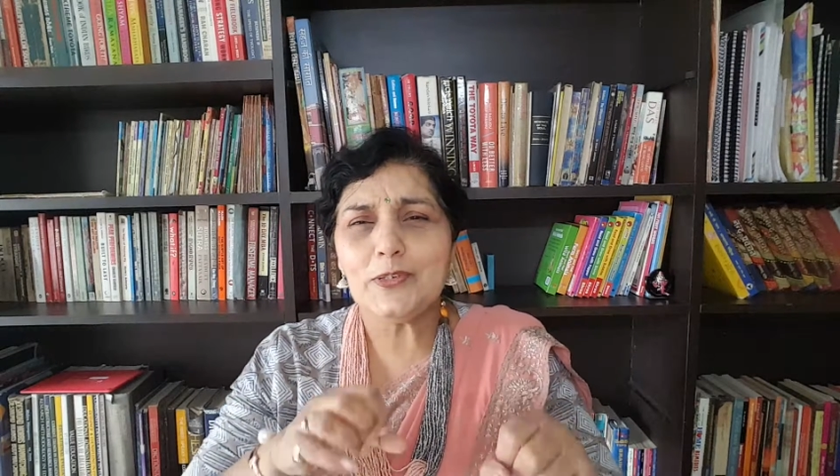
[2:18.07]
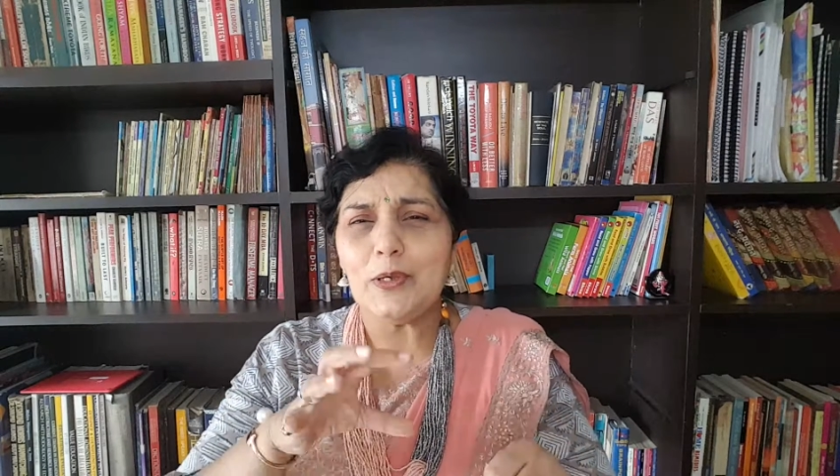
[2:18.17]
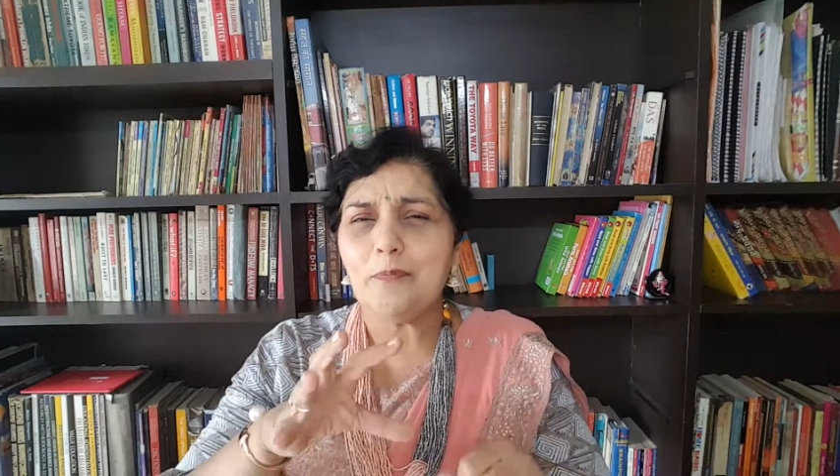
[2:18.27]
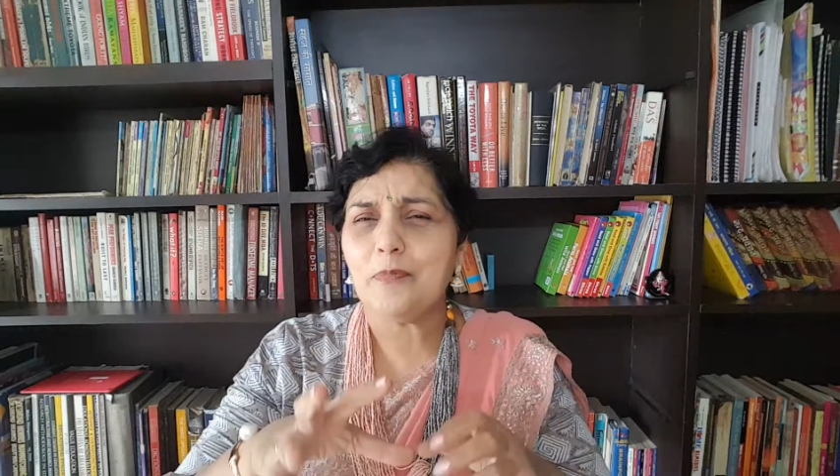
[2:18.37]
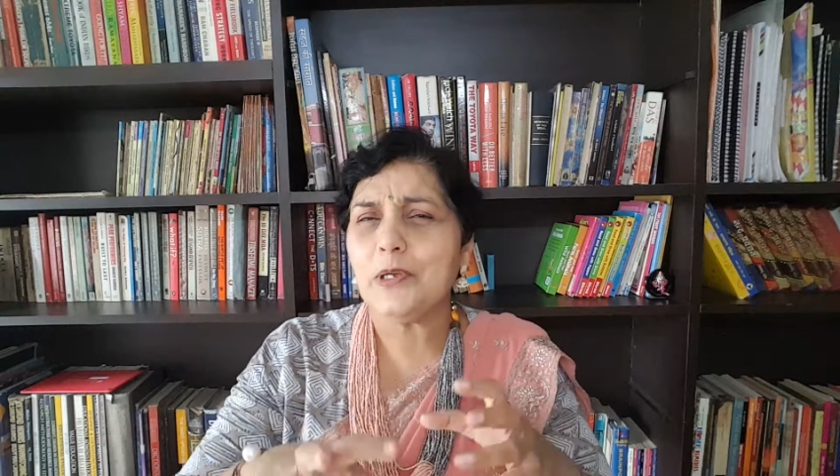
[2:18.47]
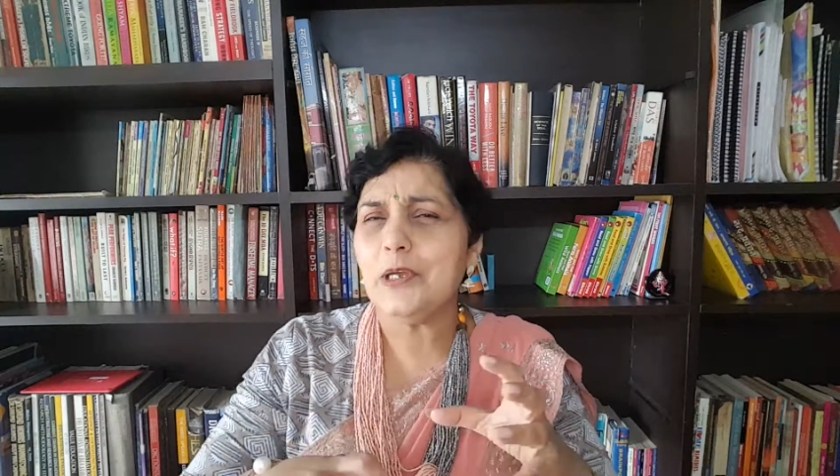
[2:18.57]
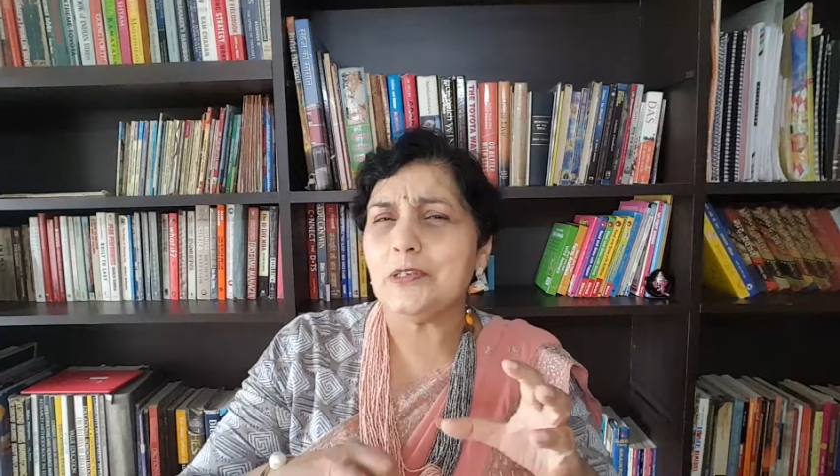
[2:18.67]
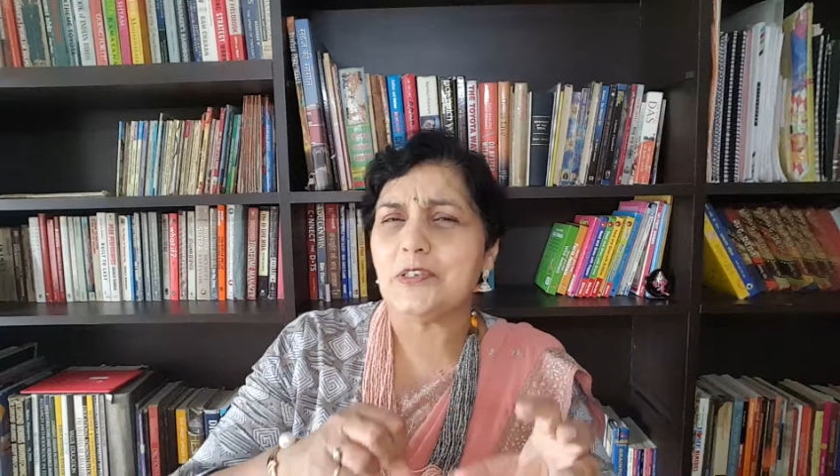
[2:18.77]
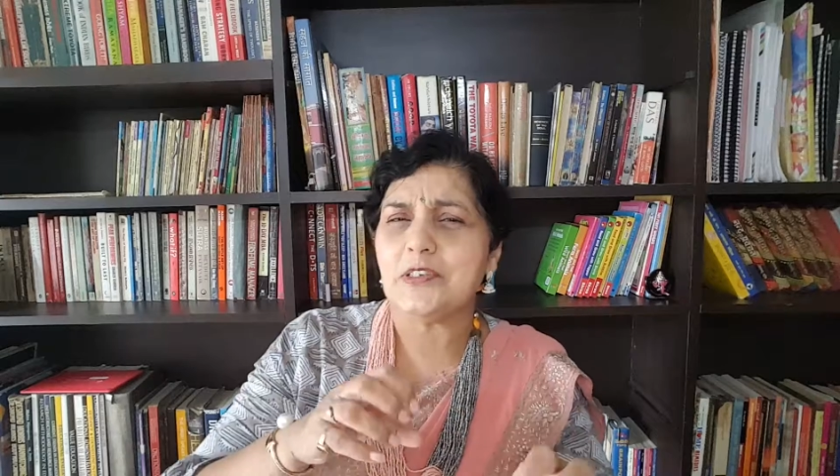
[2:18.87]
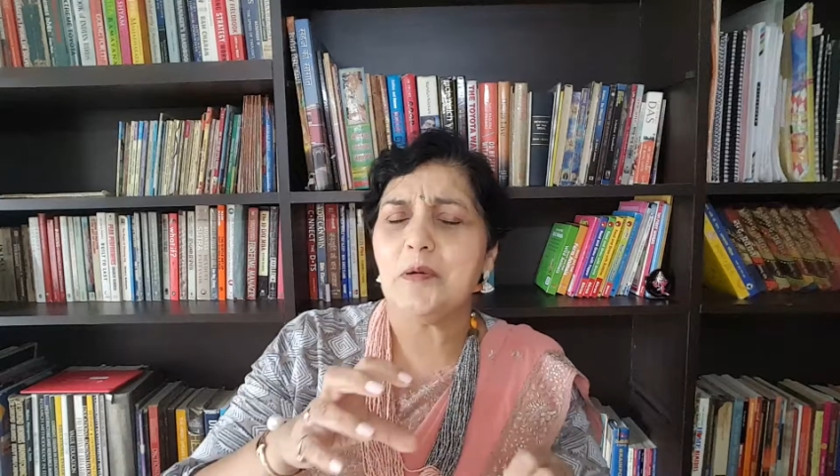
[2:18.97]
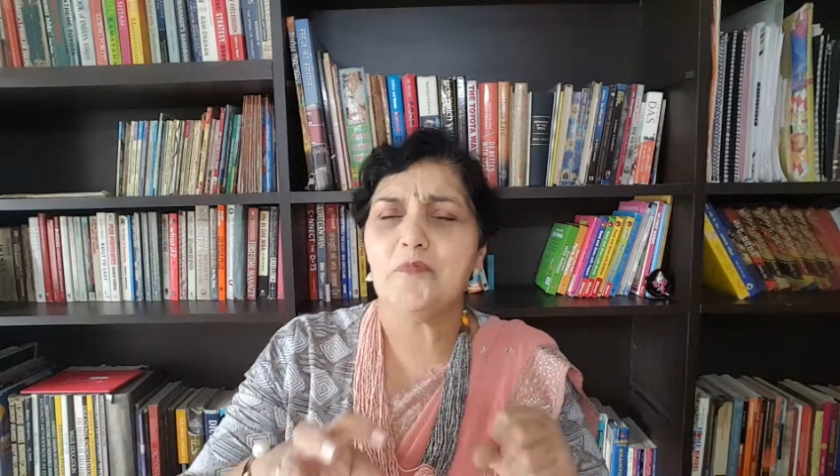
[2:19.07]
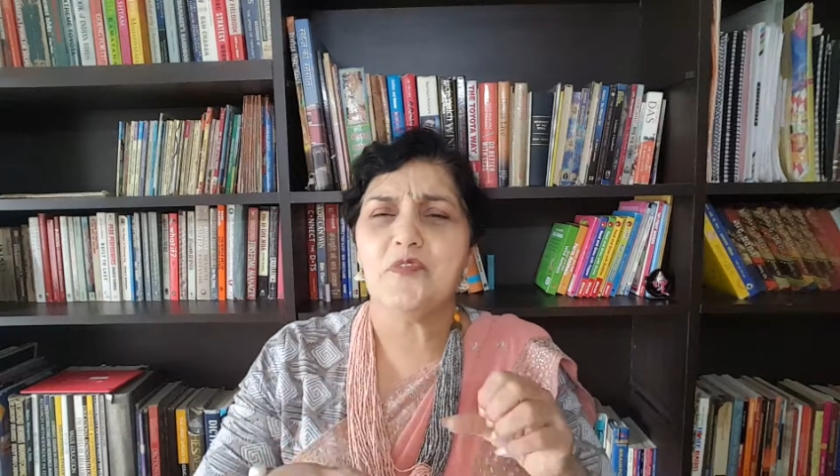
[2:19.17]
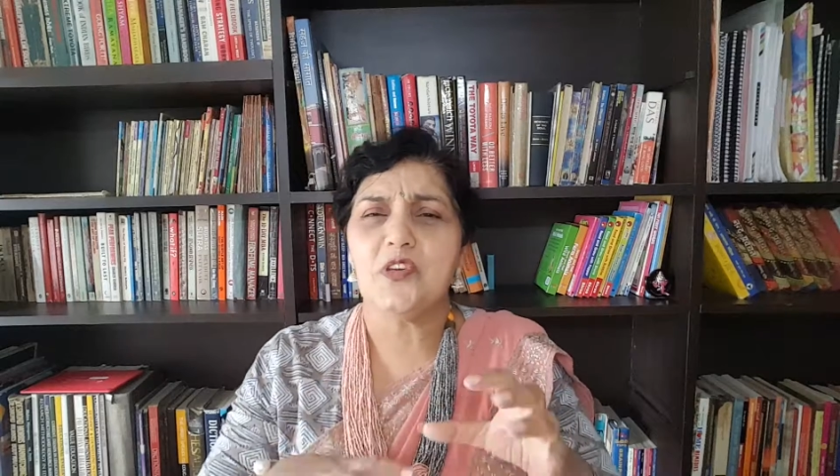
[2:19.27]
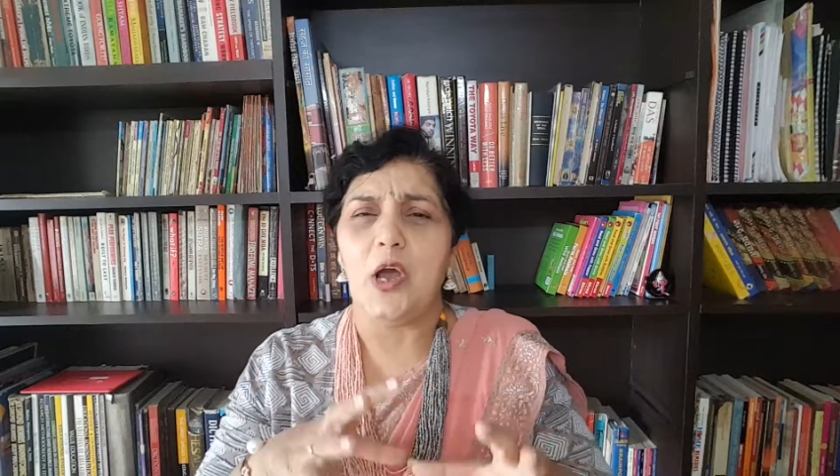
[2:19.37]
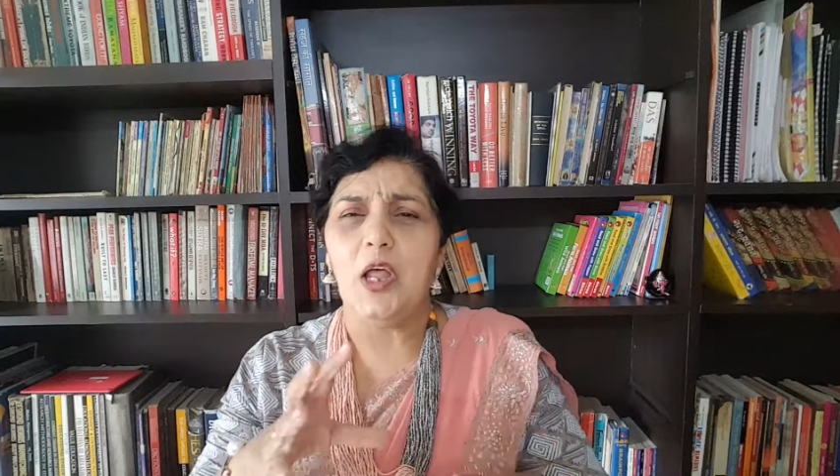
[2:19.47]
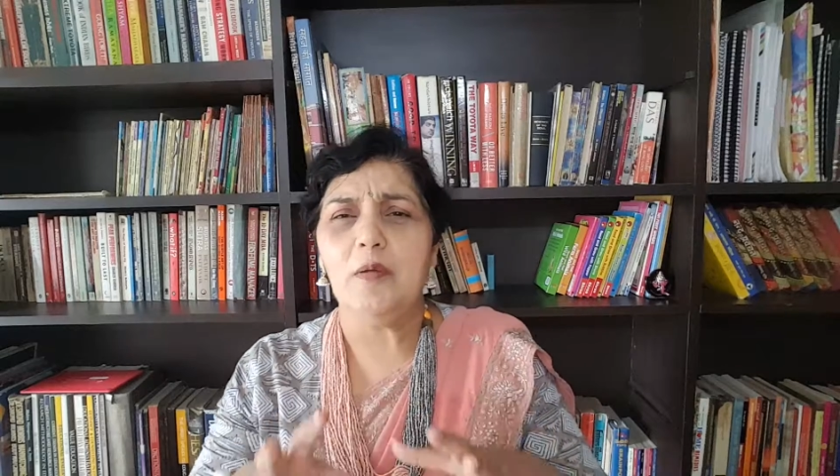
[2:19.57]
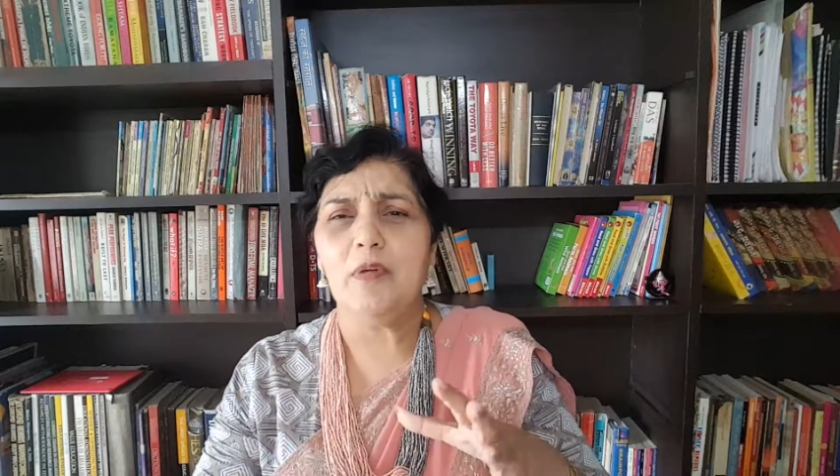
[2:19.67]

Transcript: सबके सब जाल